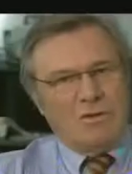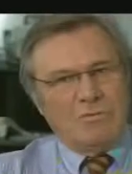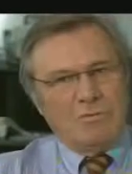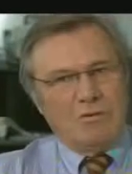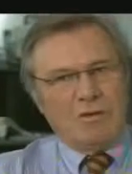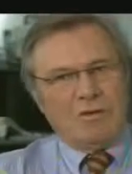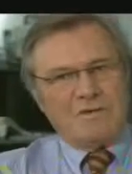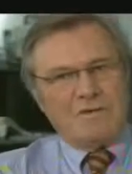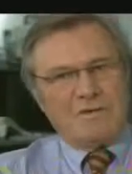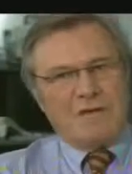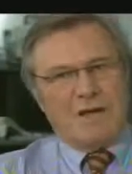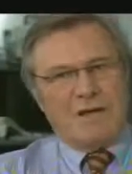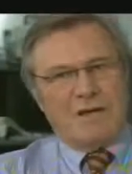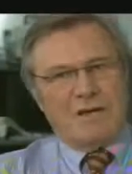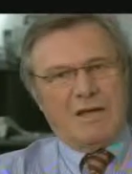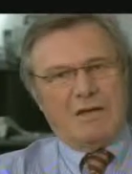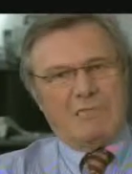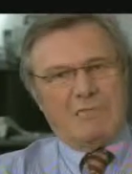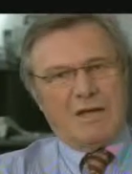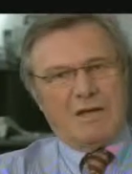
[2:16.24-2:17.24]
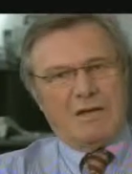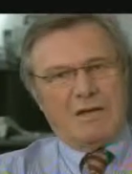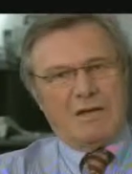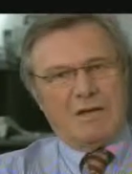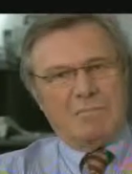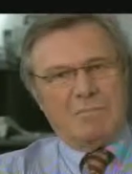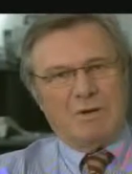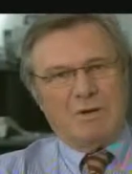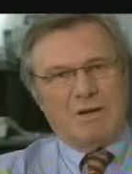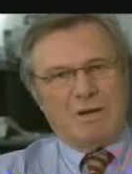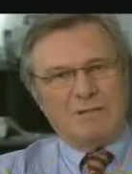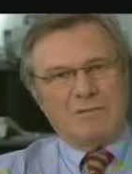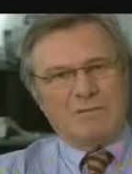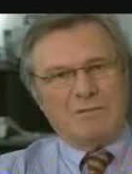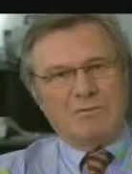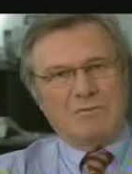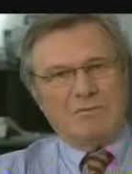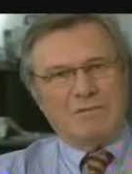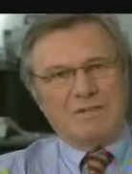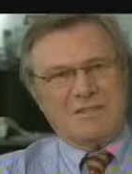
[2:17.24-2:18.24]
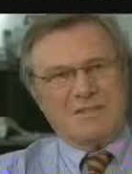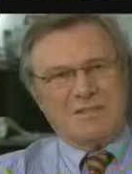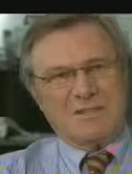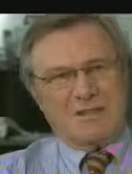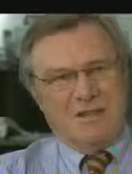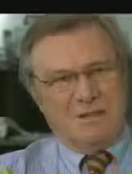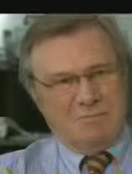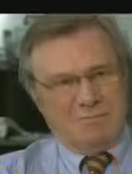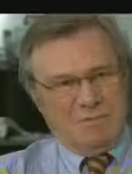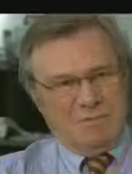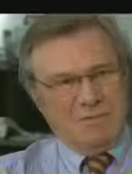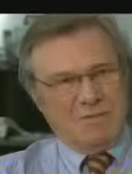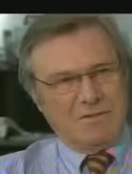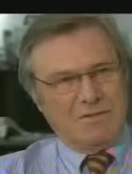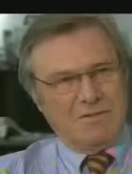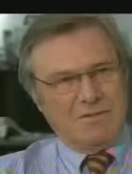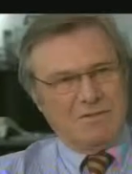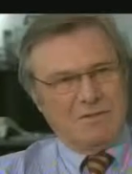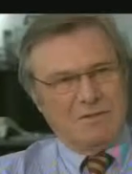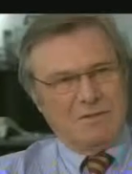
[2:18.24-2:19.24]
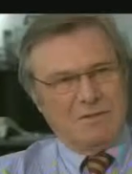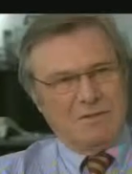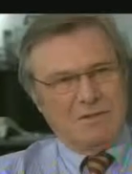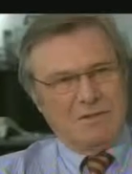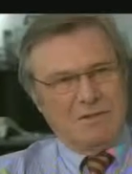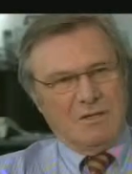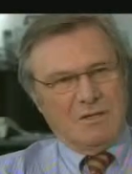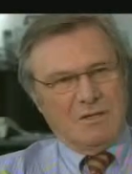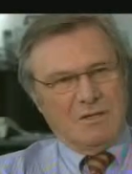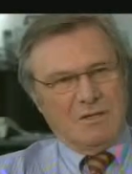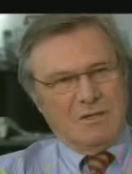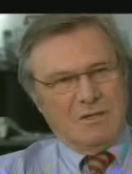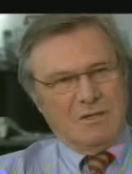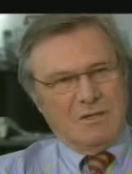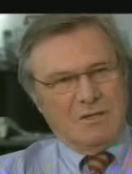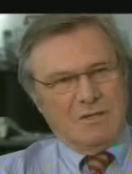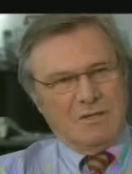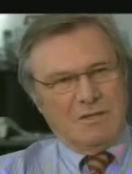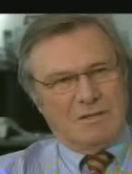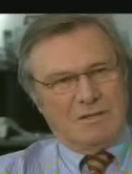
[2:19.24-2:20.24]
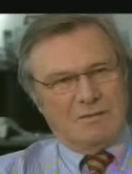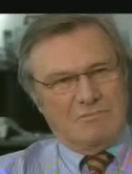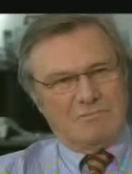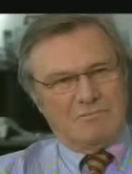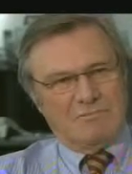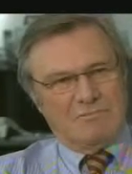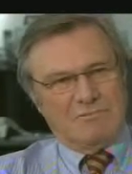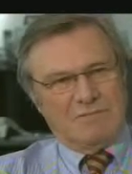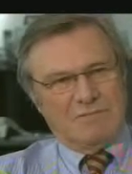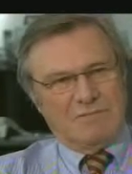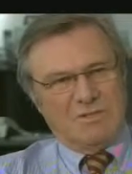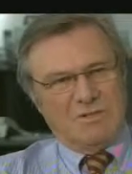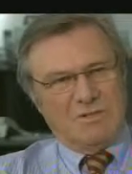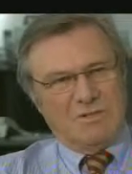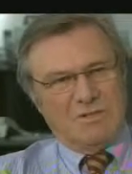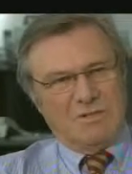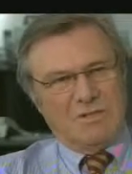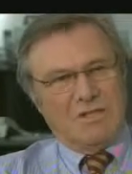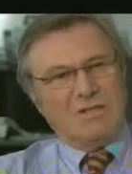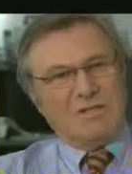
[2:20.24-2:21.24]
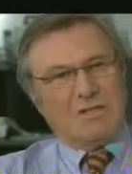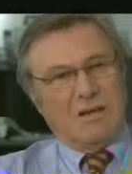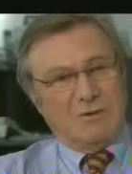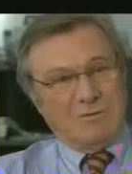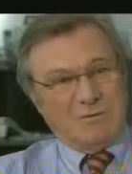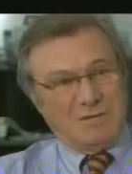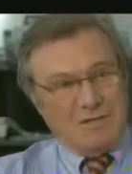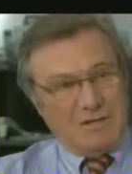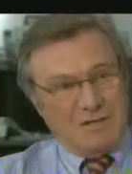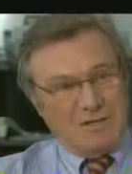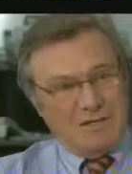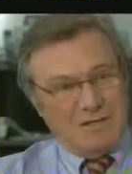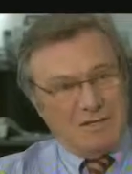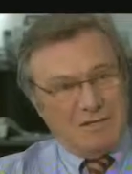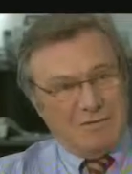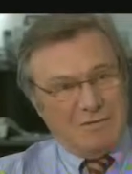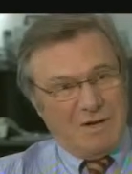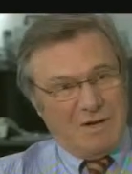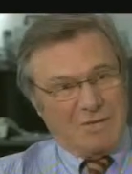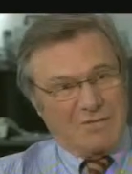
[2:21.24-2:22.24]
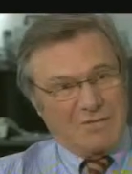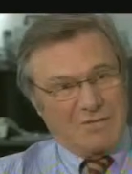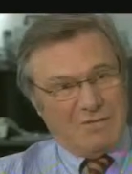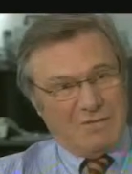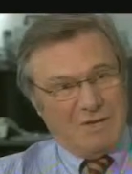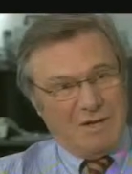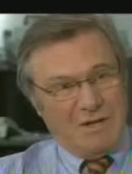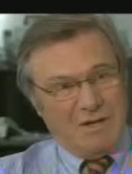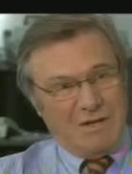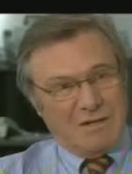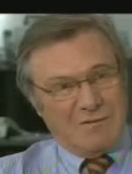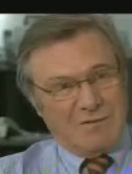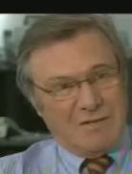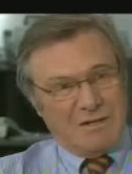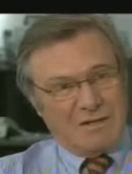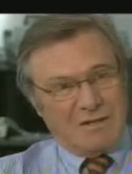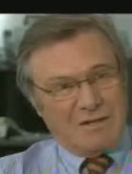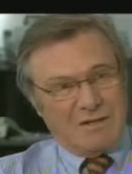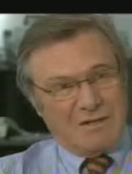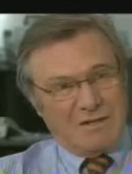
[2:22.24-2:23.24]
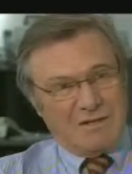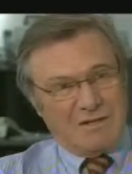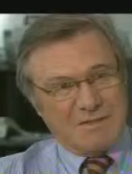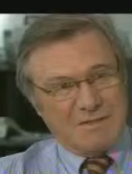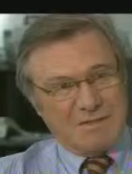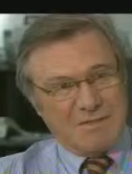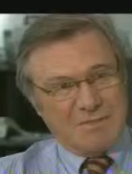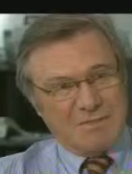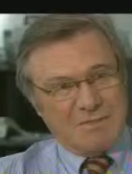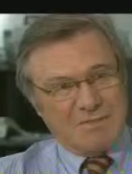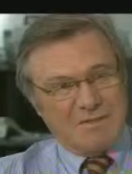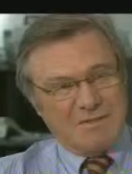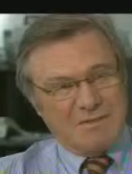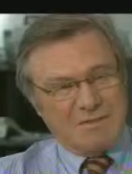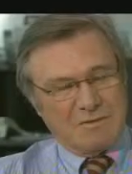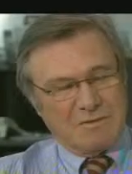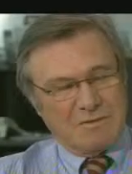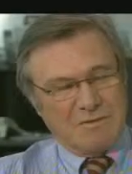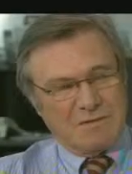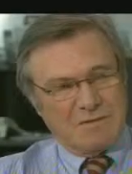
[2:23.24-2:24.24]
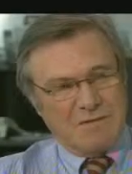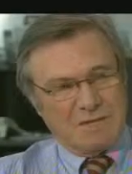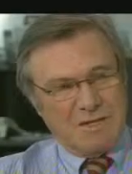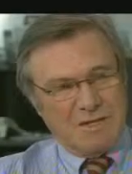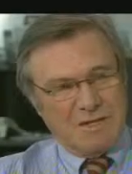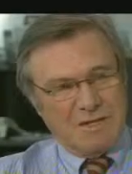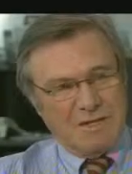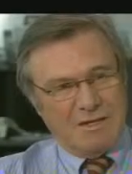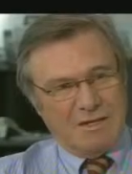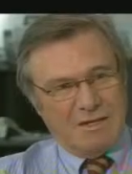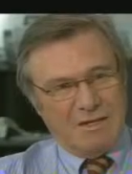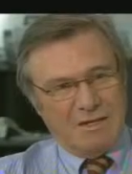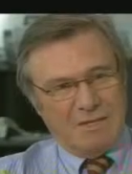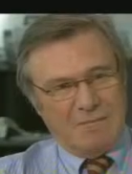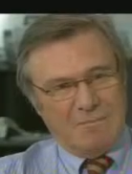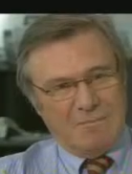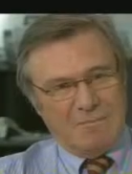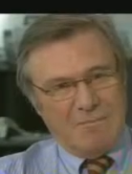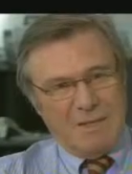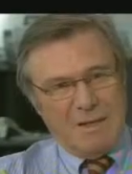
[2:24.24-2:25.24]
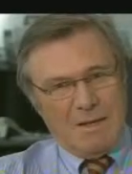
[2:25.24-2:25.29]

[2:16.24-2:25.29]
Ich würde sagen, er war den Belastungen des Amtes. Ähm nicht ausreichend gewachsen und er hat, was sich selbst und seine